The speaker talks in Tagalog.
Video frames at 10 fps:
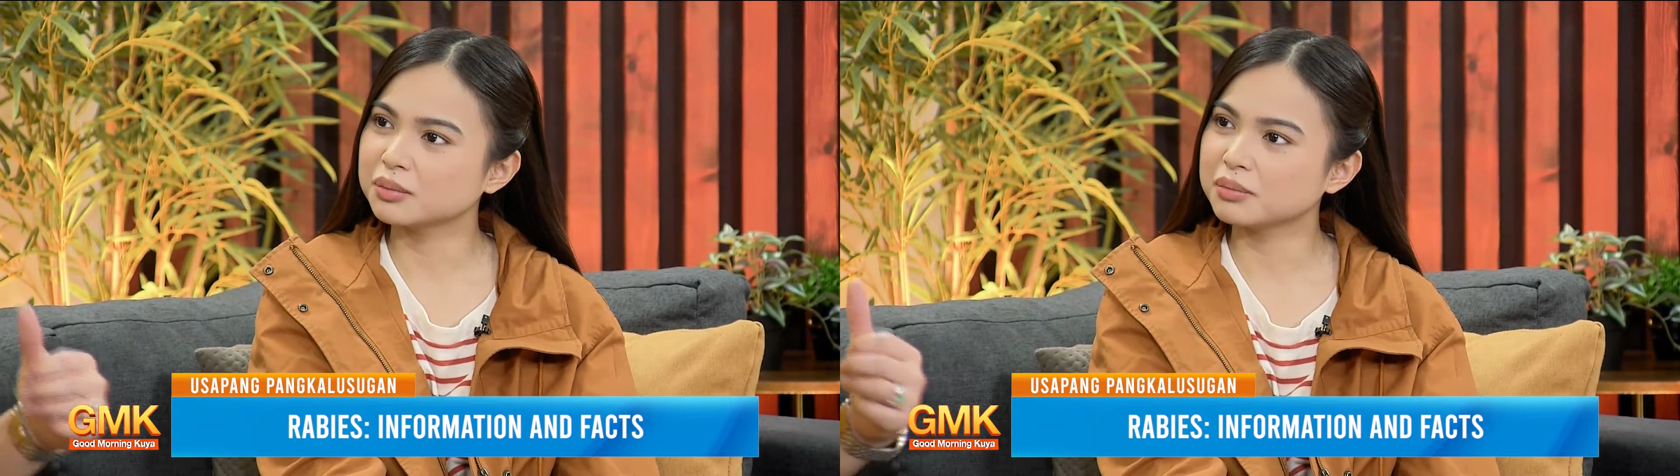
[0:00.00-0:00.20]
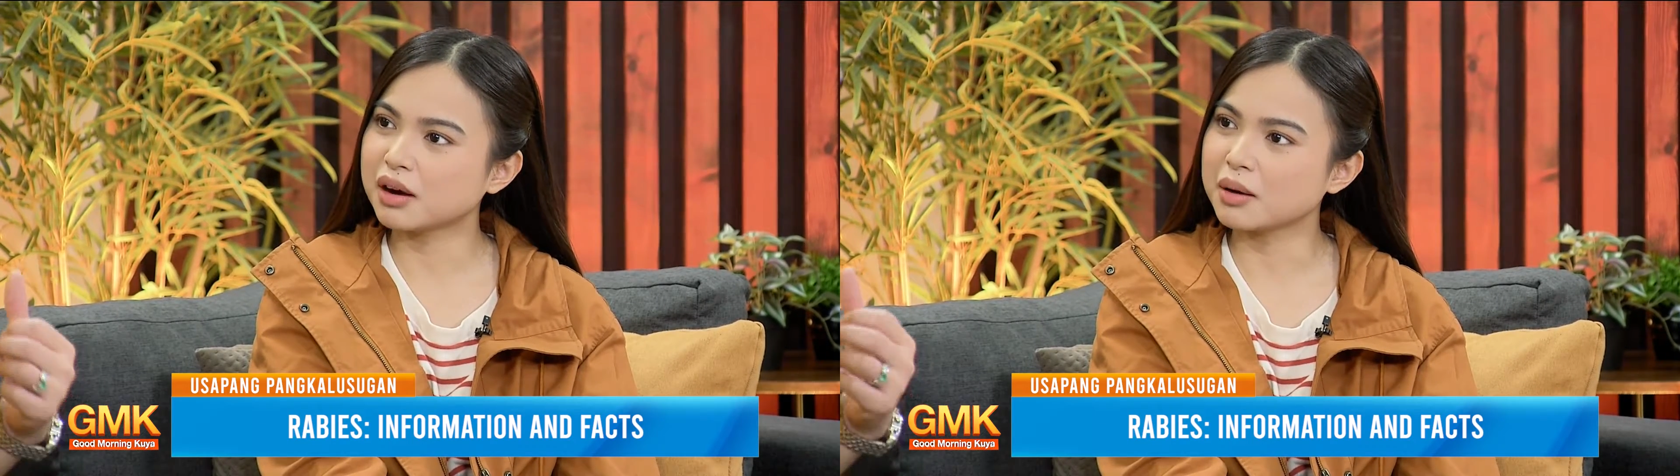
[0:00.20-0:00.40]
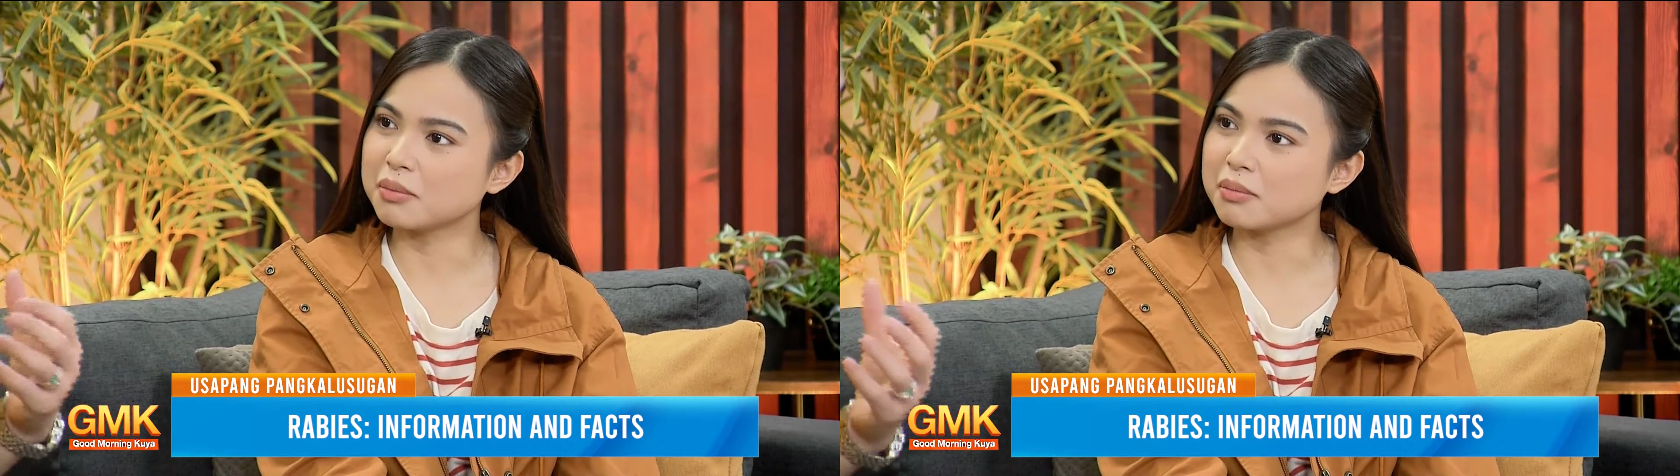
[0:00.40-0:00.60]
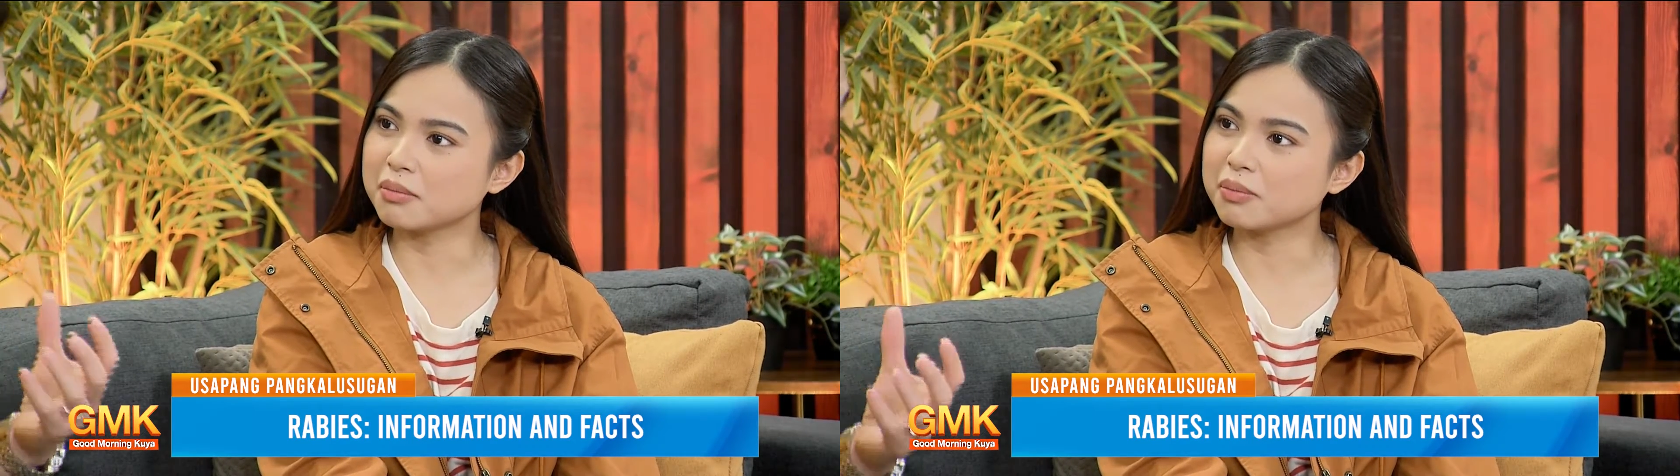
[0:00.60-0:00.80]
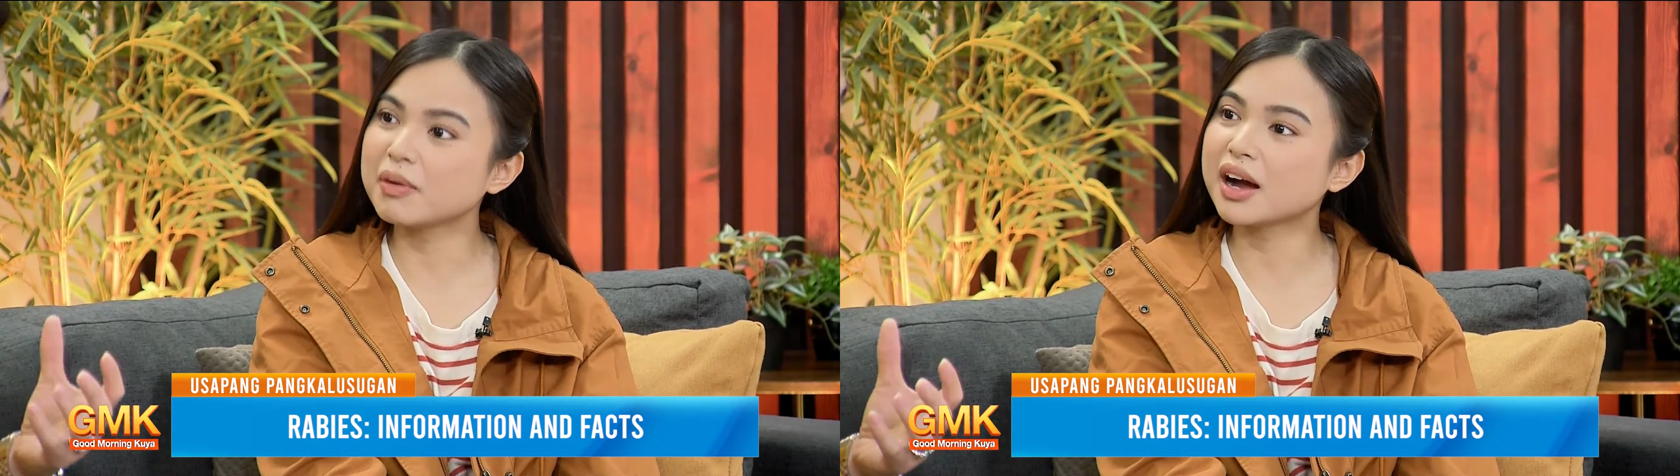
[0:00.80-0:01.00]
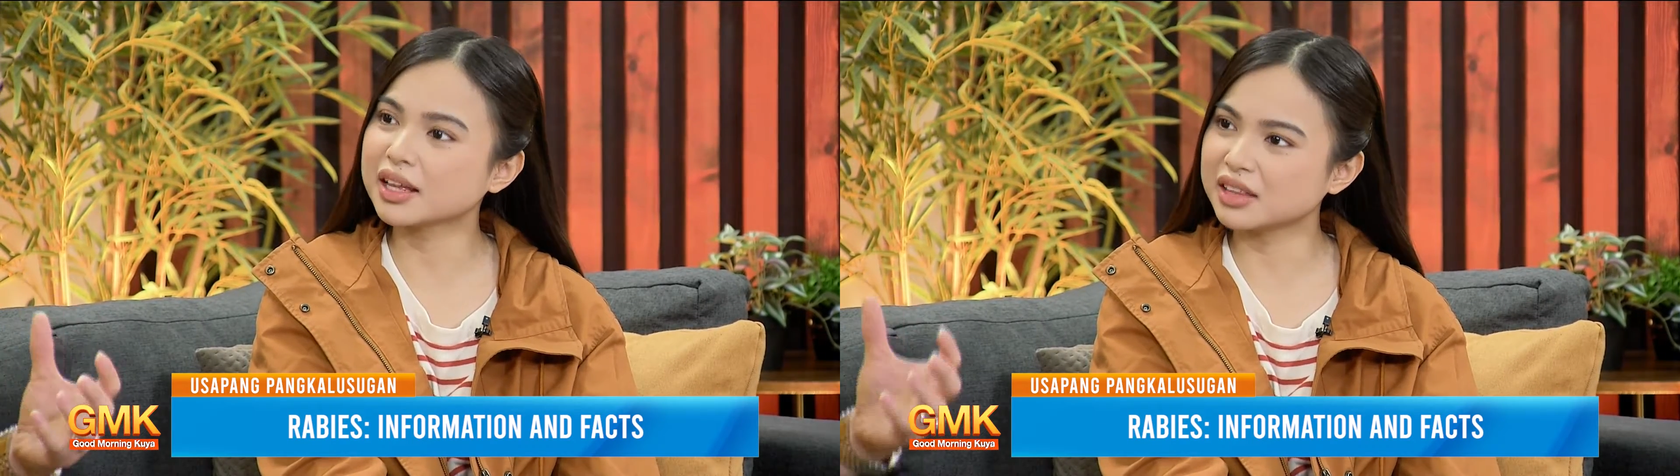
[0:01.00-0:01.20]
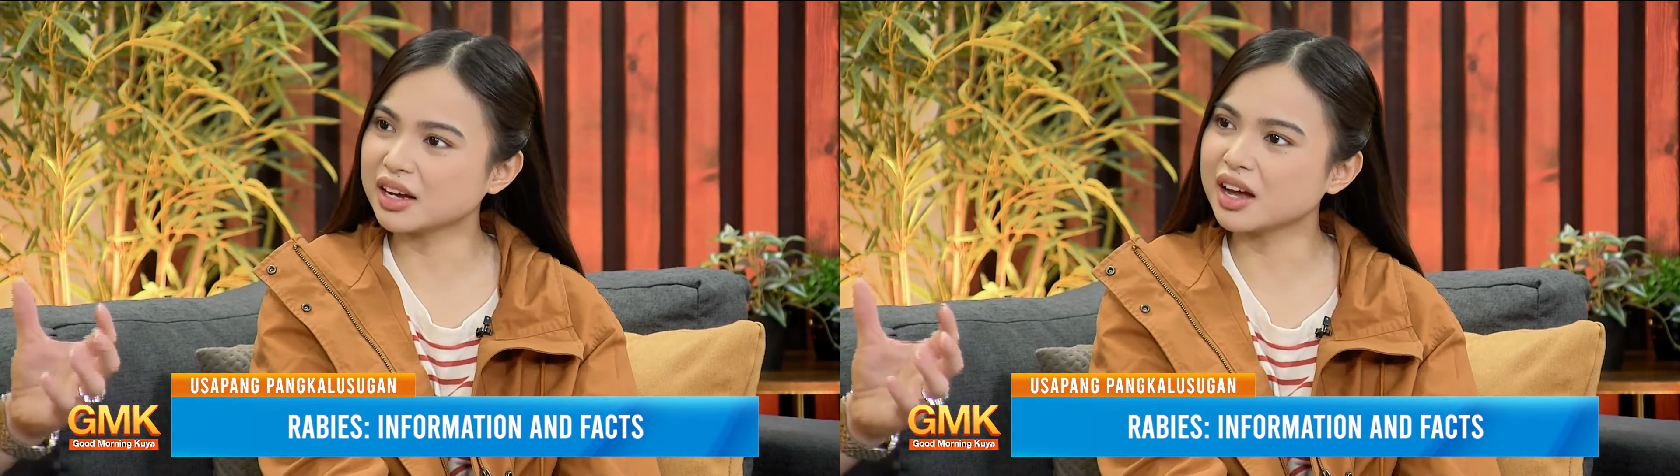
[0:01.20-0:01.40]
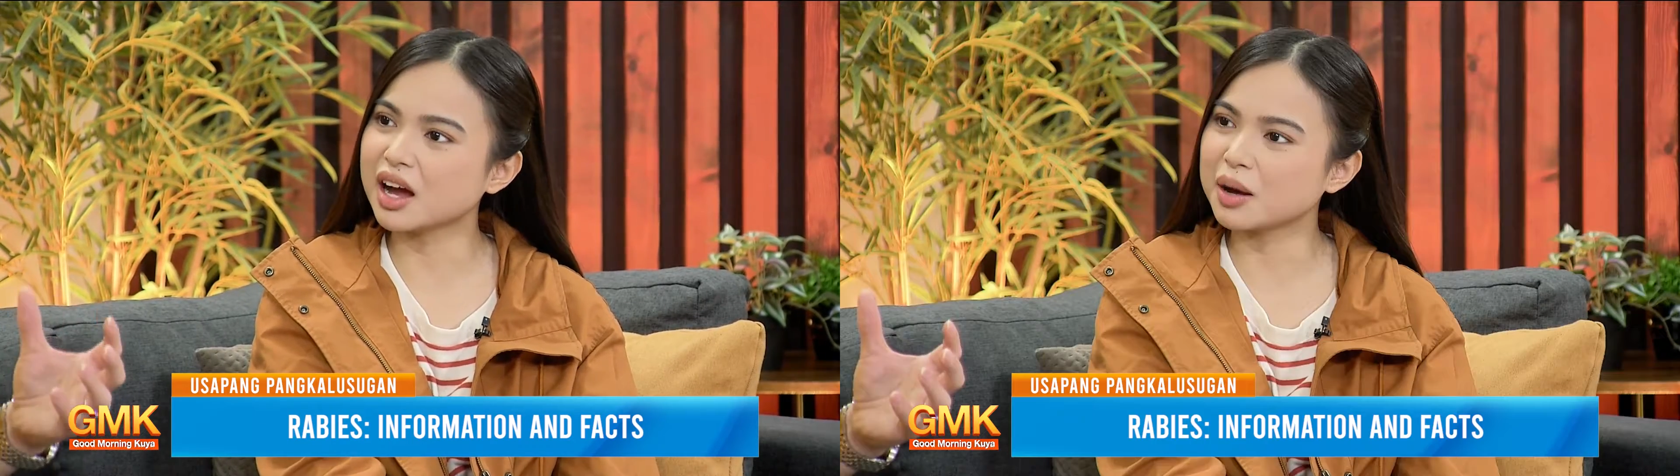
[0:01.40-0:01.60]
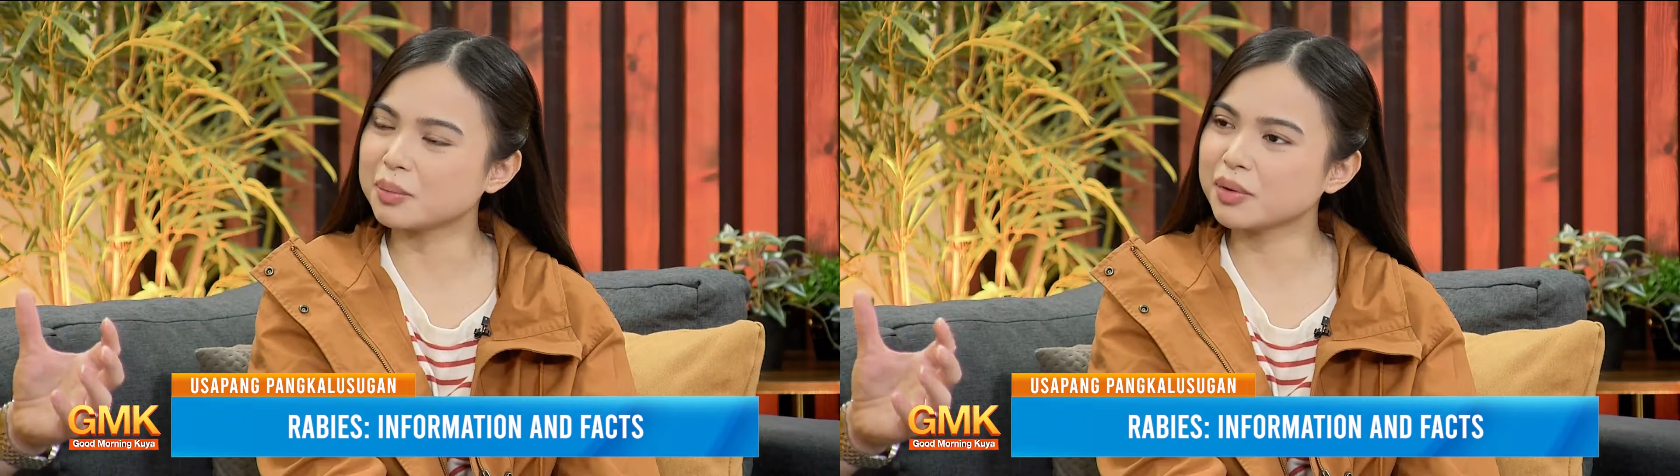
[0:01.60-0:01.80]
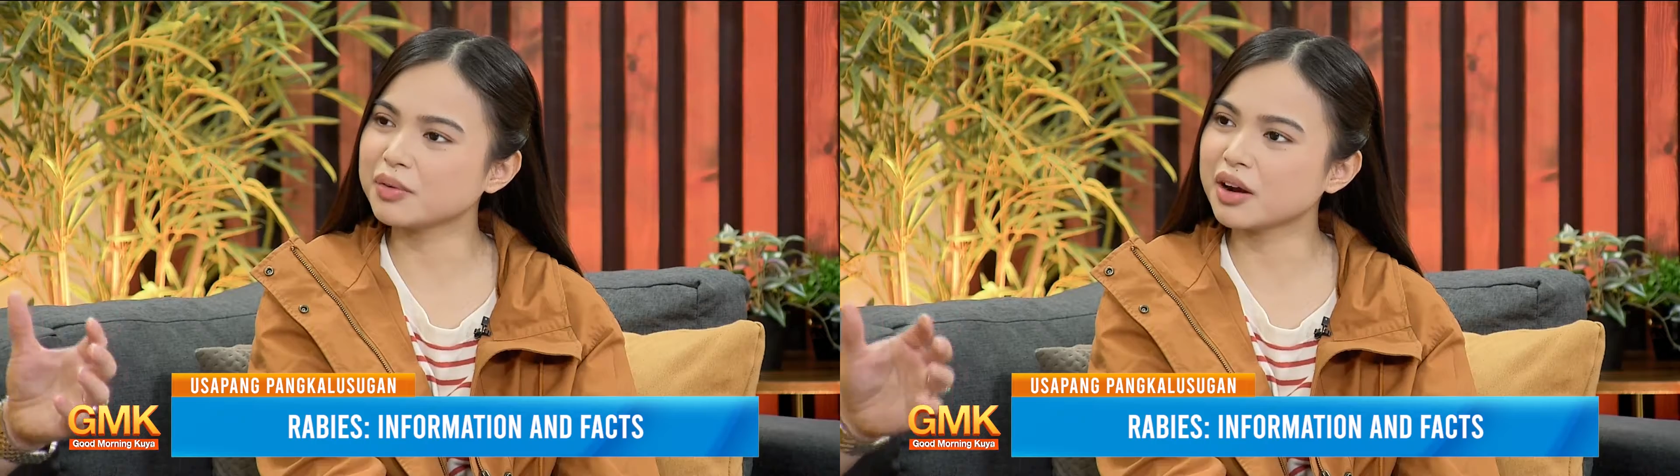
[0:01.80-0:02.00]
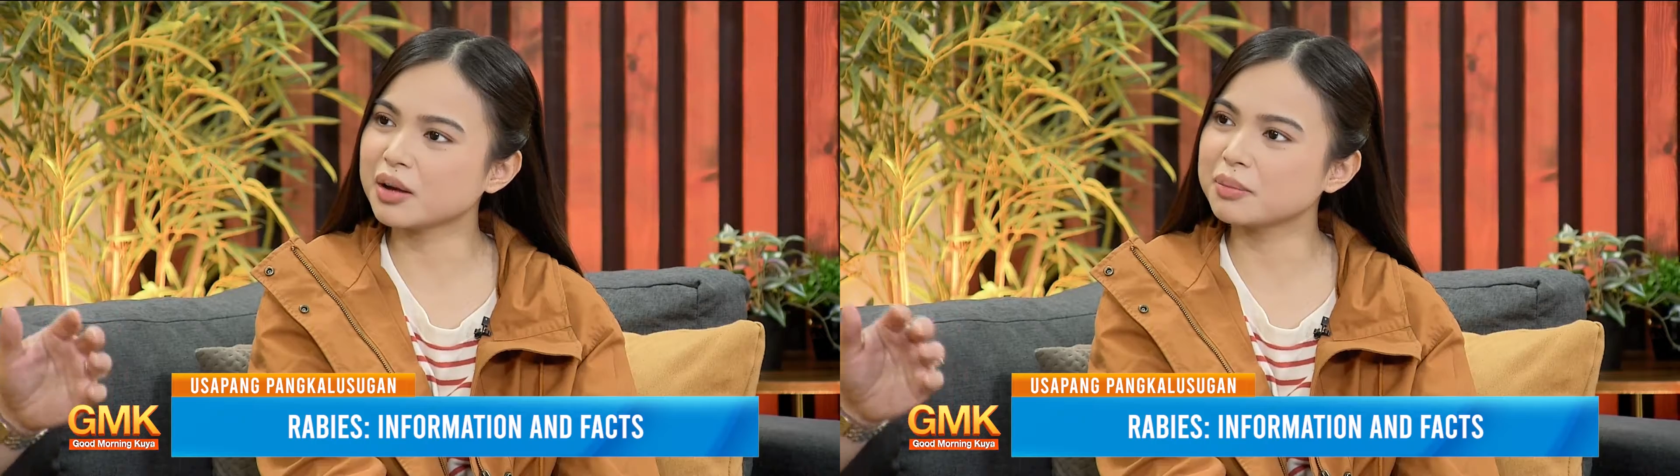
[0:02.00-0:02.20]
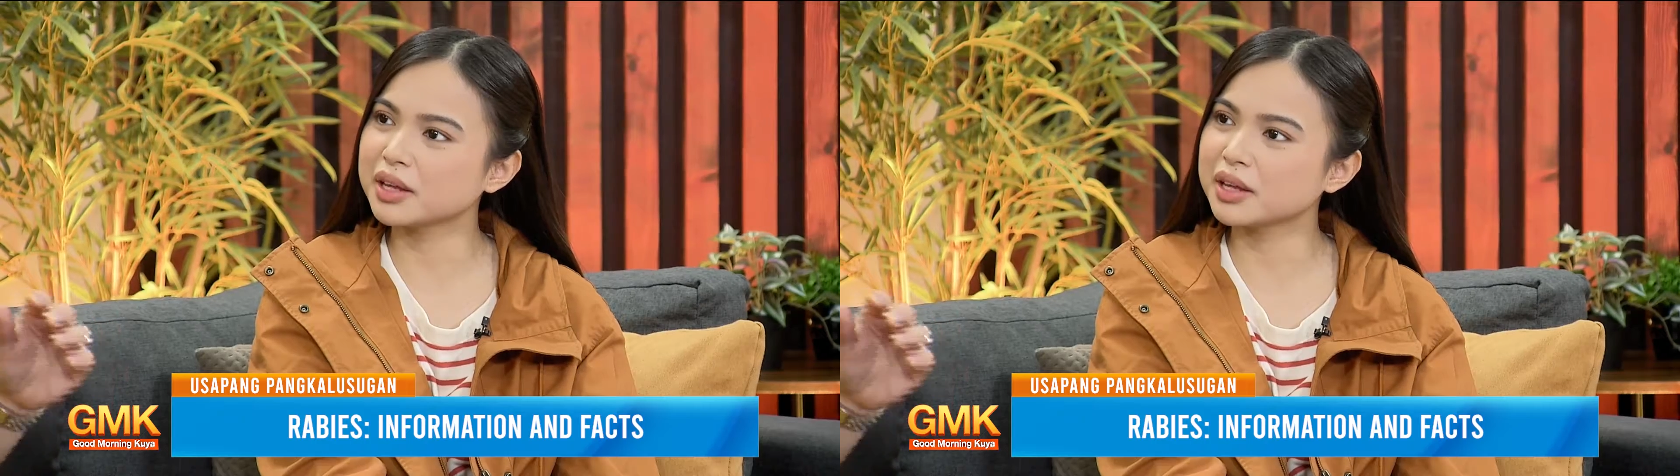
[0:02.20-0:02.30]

mga daga, mga daga rabbits. Po,